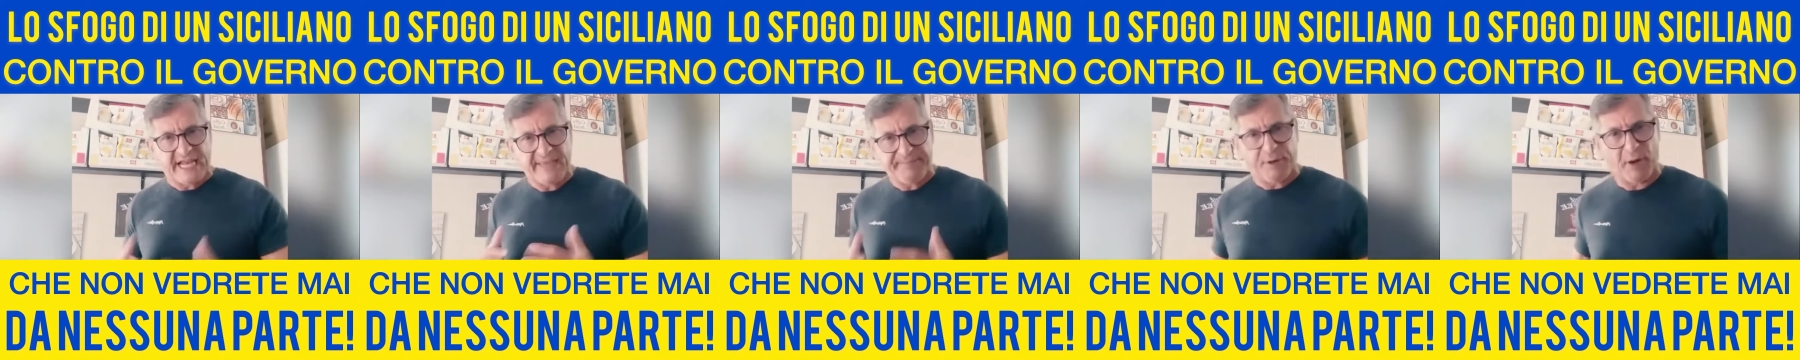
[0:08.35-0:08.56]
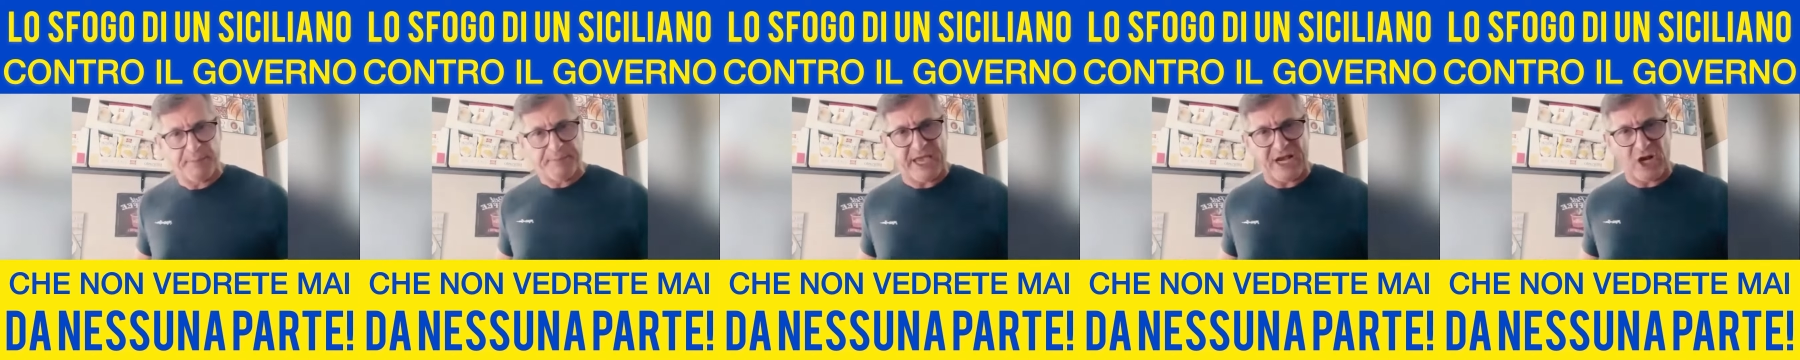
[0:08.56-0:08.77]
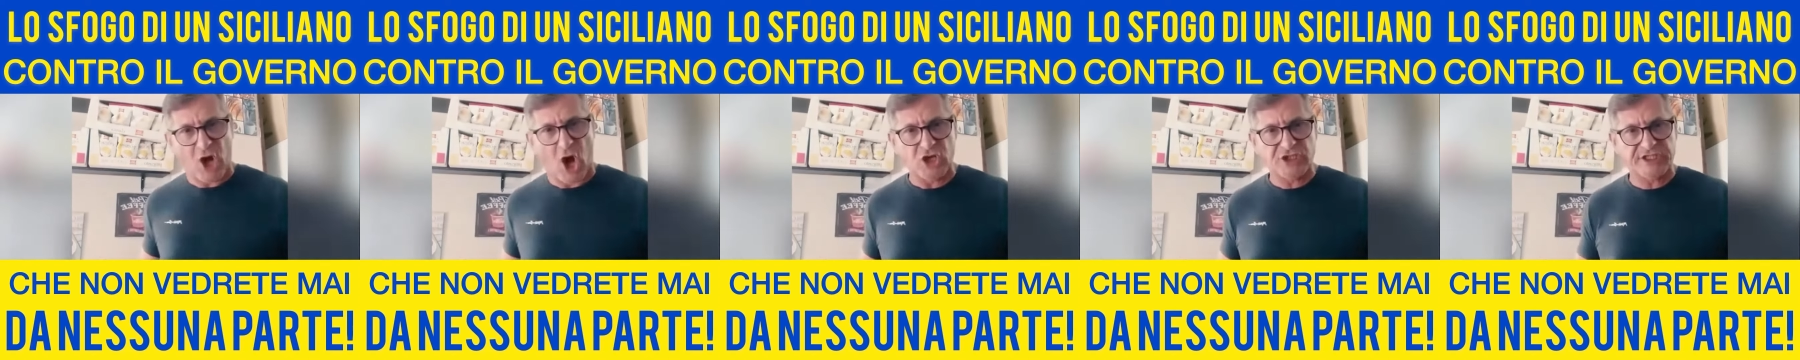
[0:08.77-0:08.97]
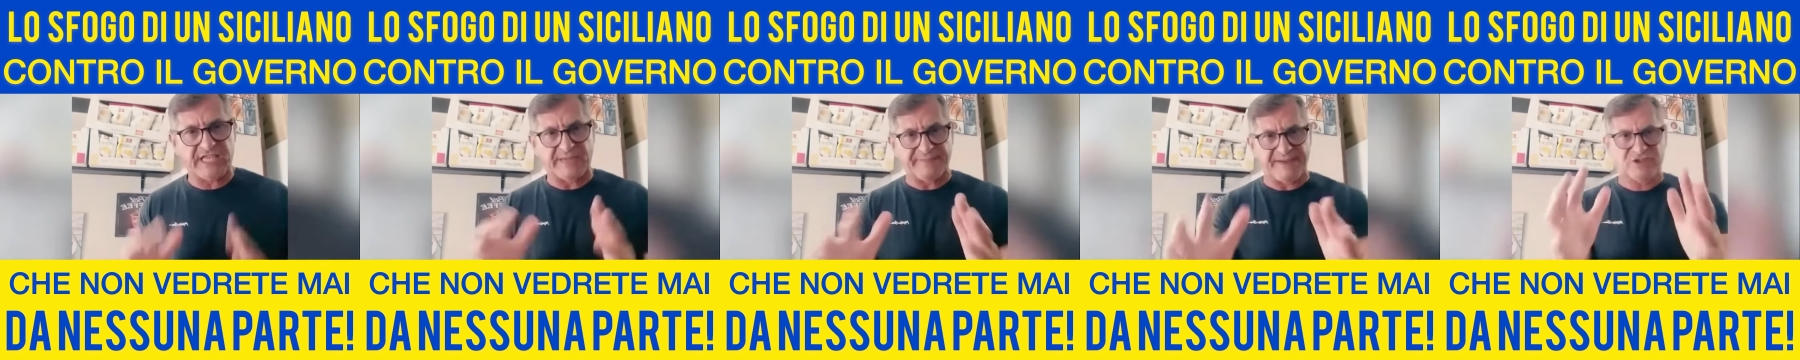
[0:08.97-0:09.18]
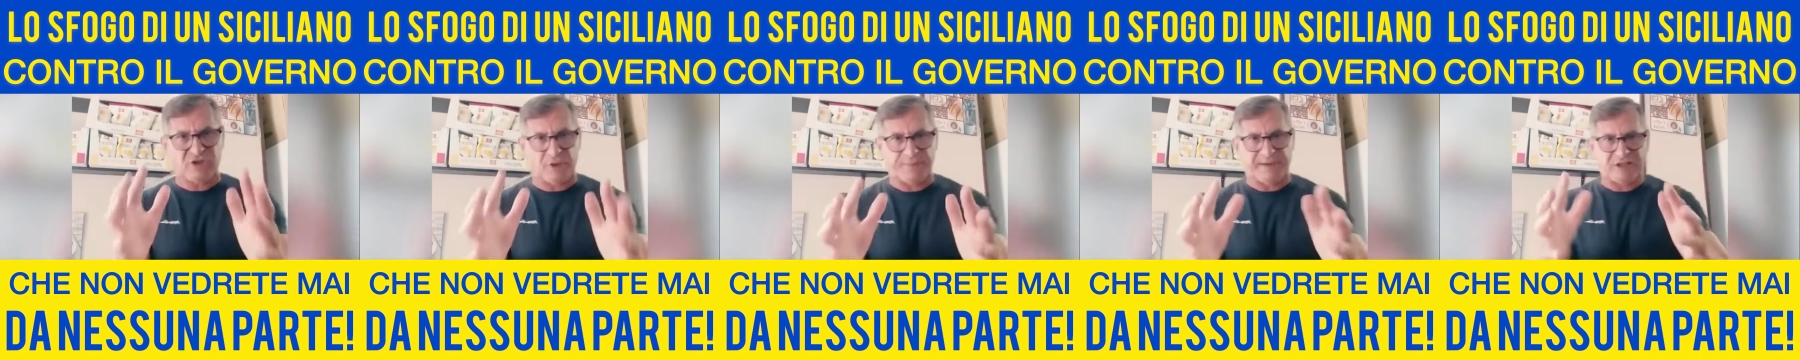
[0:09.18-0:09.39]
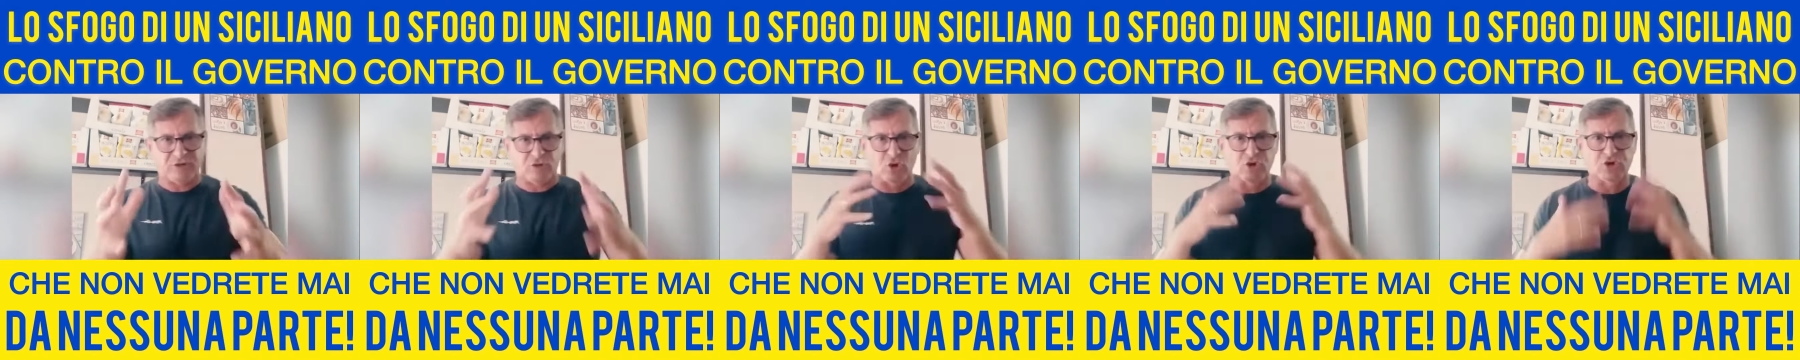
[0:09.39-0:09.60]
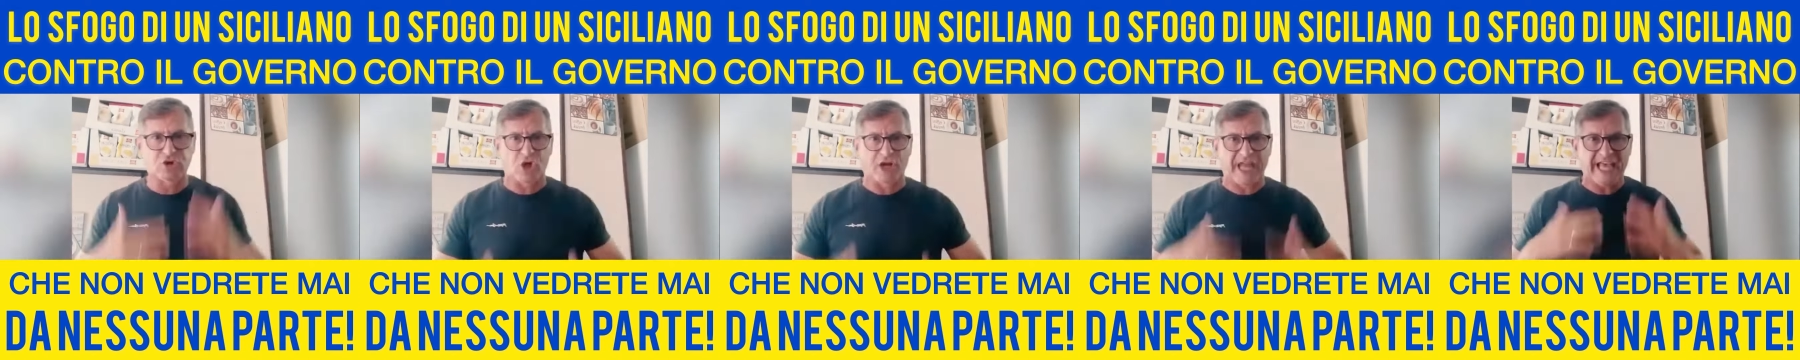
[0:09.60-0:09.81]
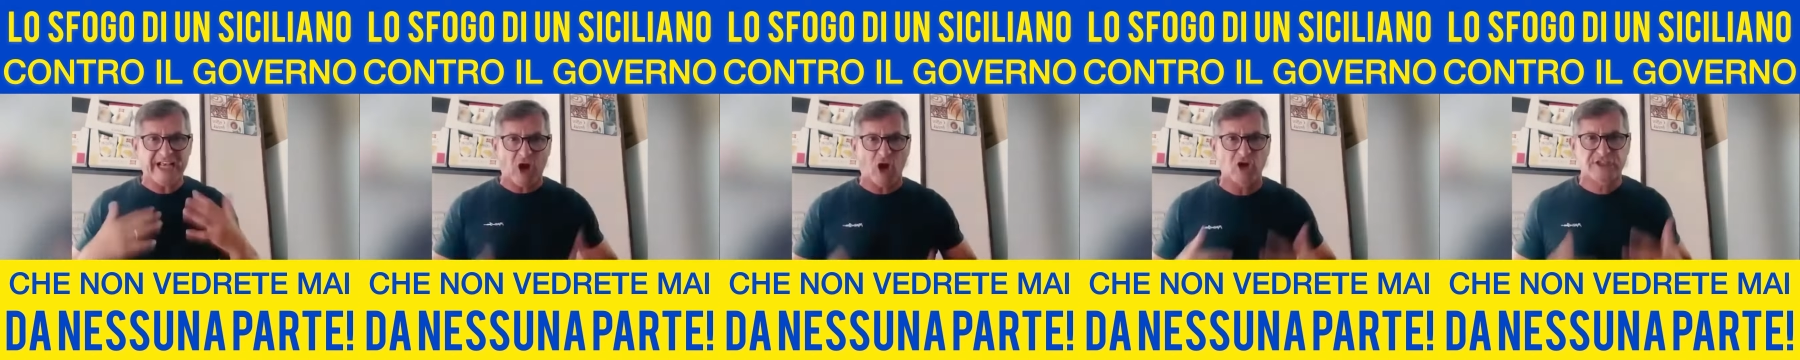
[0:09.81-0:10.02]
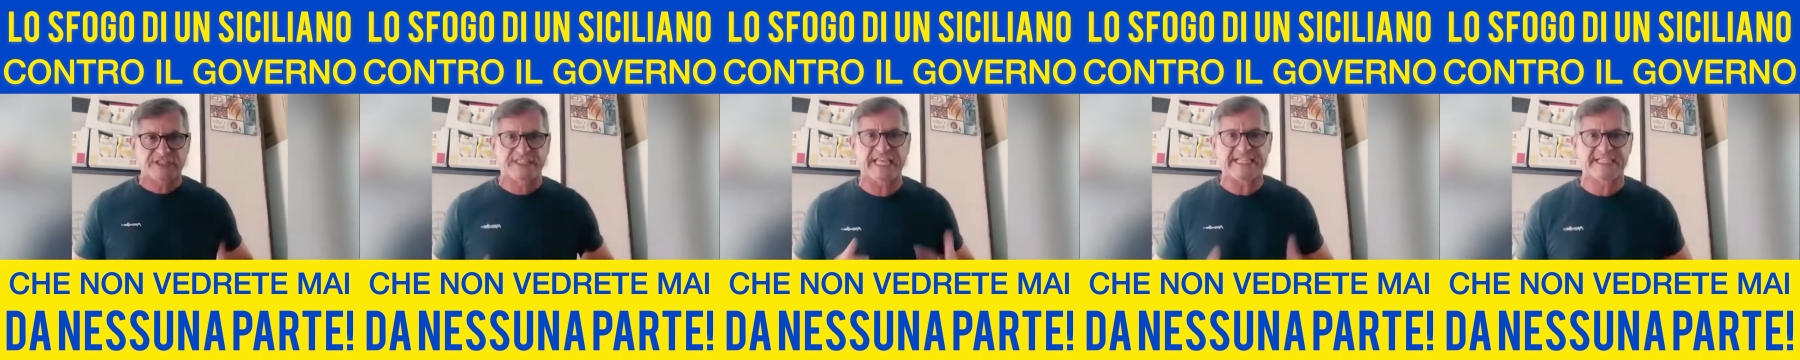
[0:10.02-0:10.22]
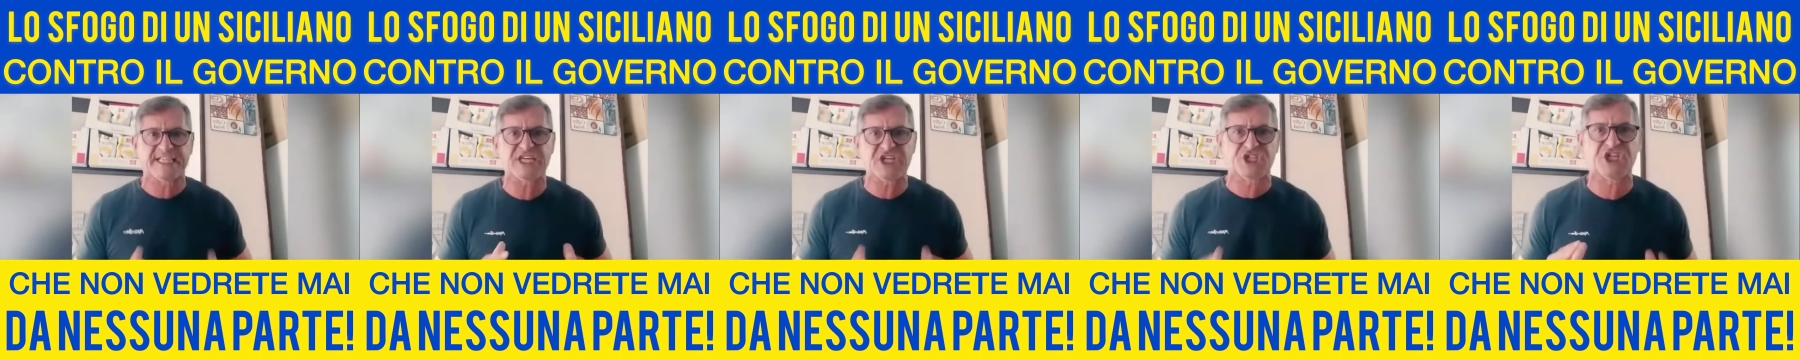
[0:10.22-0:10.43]
le proprie coste, ma soprattutto le
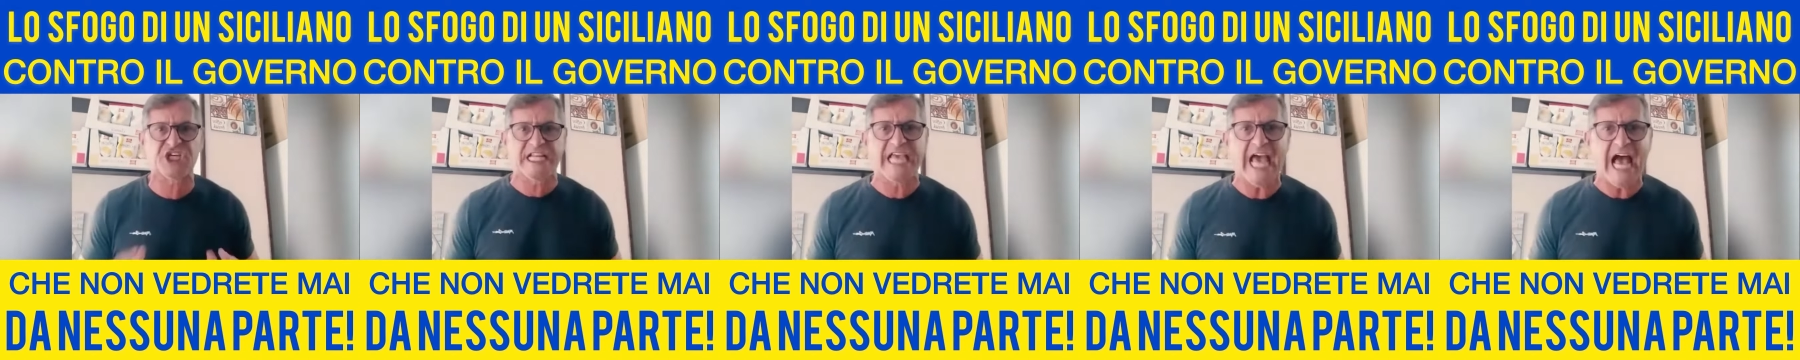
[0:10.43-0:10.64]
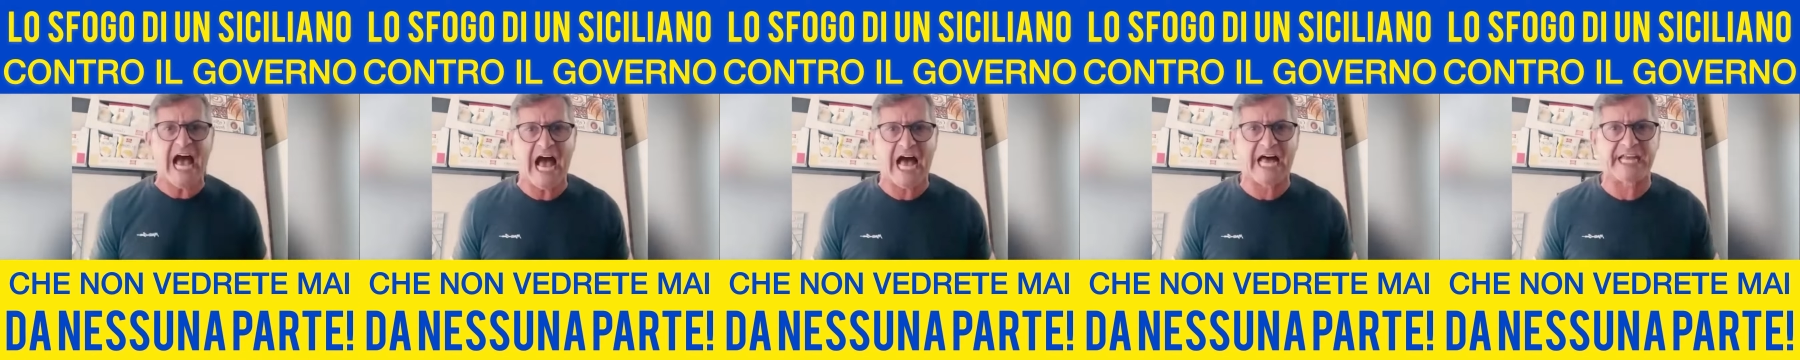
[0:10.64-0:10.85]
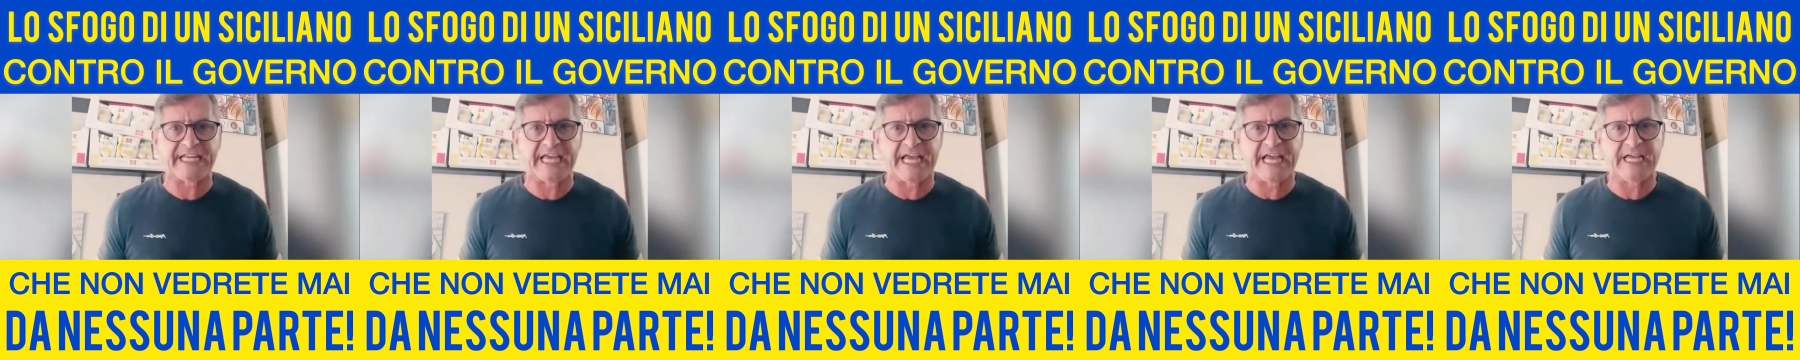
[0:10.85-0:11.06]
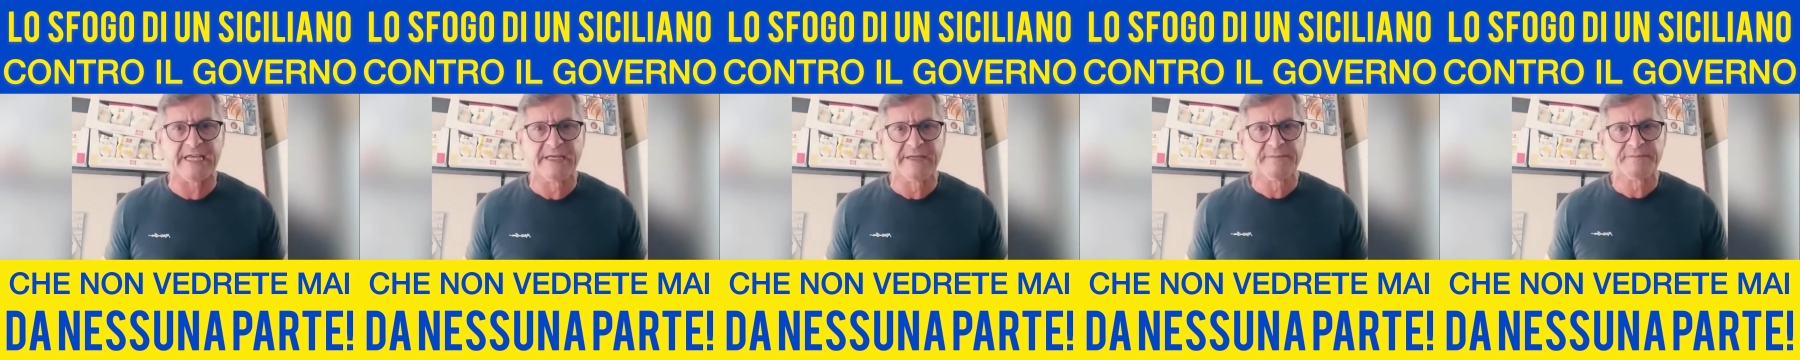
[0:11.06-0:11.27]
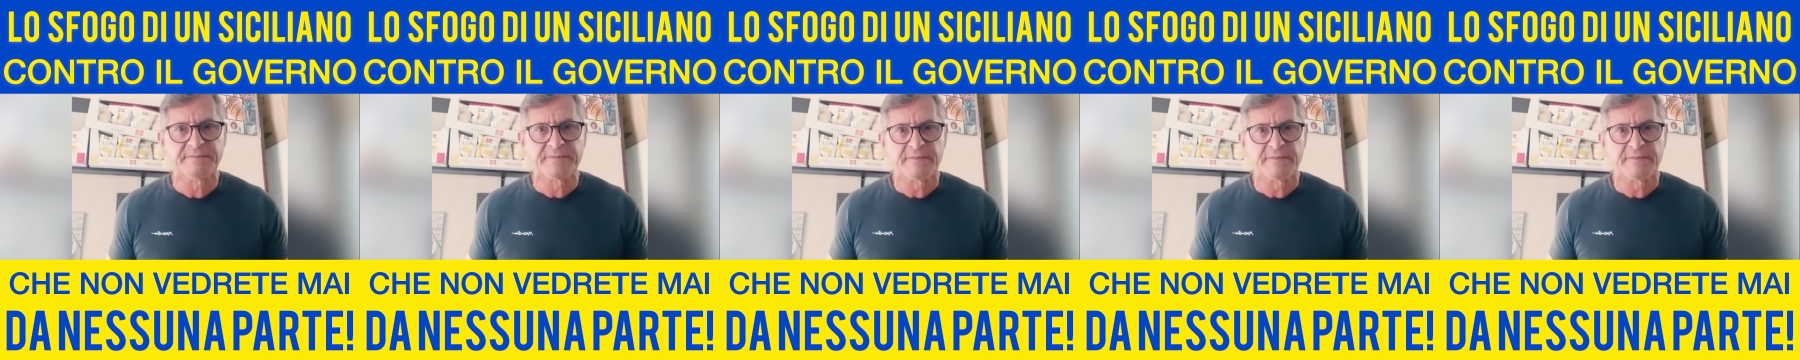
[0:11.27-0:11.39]
coste siciliane,